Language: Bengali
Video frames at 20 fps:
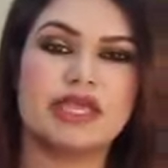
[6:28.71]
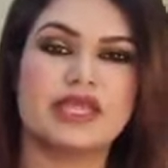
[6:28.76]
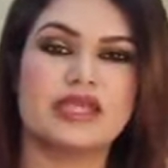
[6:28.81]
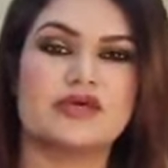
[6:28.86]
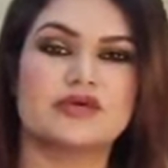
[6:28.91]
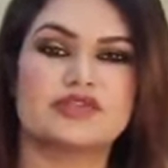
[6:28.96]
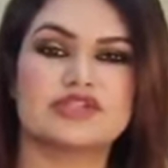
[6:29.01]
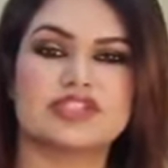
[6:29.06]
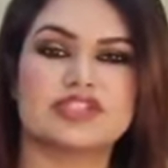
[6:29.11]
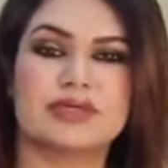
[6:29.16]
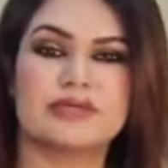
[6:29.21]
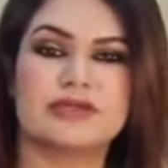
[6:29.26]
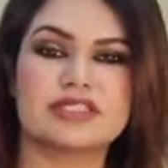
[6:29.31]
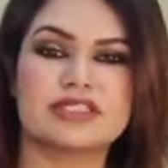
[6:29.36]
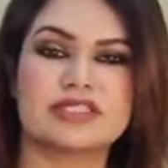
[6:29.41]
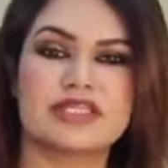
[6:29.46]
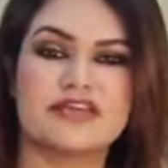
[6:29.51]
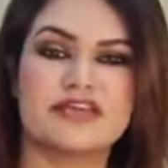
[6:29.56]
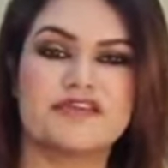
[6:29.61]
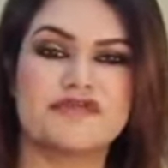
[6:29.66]
এই হচ্ছে আমার
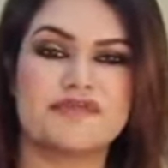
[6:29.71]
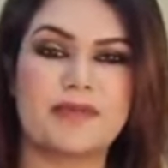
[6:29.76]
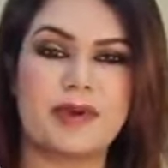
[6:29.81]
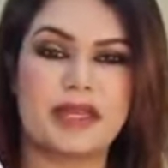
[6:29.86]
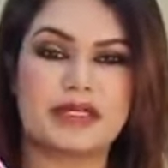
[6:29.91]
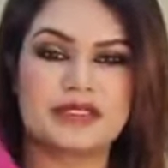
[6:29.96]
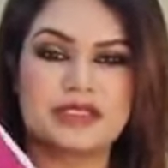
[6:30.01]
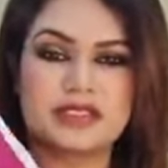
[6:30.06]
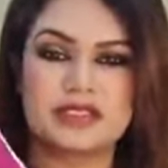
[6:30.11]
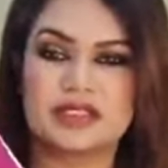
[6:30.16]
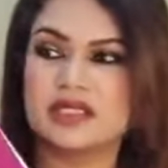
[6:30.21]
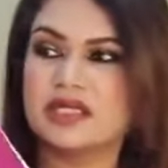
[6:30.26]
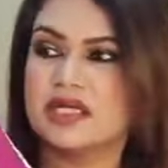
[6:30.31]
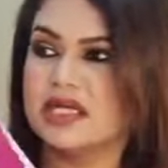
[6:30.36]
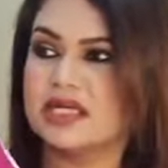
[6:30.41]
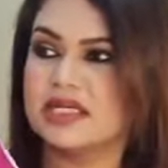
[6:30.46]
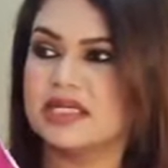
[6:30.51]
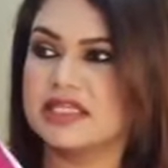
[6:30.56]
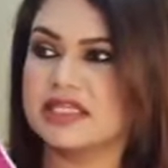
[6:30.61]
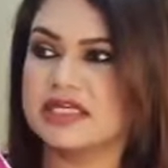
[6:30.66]
স্লিভ প্যাটার্ন
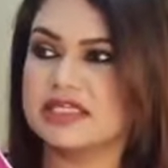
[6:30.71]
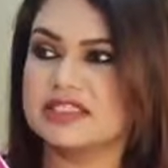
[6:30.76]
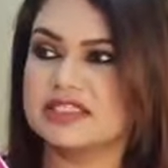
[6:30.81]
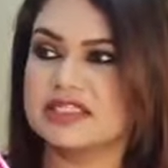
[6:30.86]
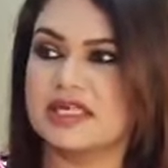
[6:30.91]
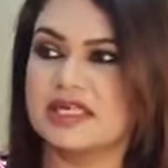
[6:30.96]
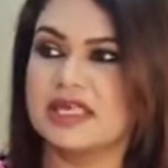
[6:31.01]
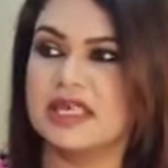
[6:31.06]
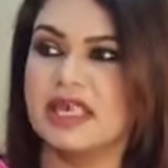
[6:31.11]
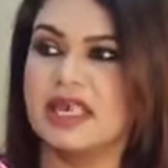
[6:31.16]
ঠিক আছে